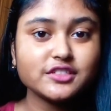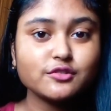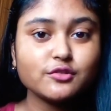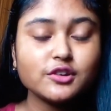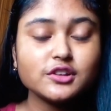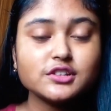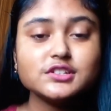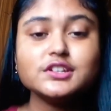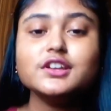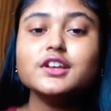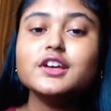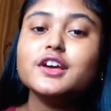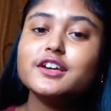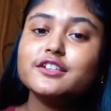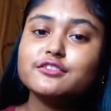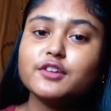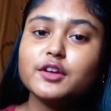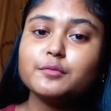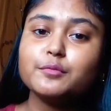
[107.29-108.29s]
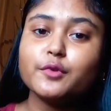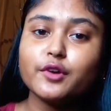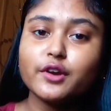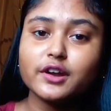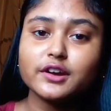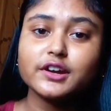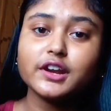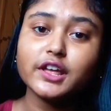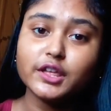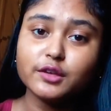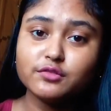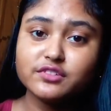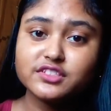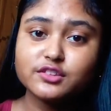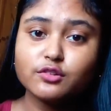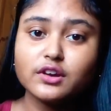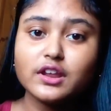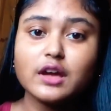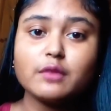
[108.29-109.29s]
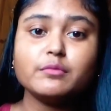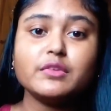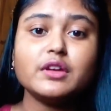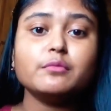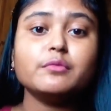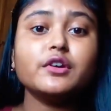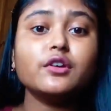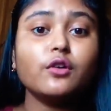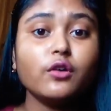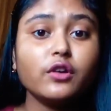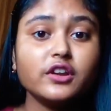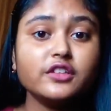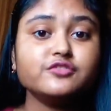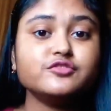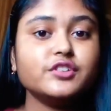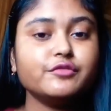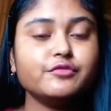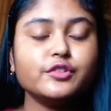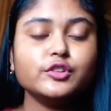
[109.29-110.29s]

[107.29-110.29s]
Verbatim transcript: তো এই প্রোডাক্টটা ইউজ করে আমি আমার অনেস্ট রিভিউ তোমাদের সাথে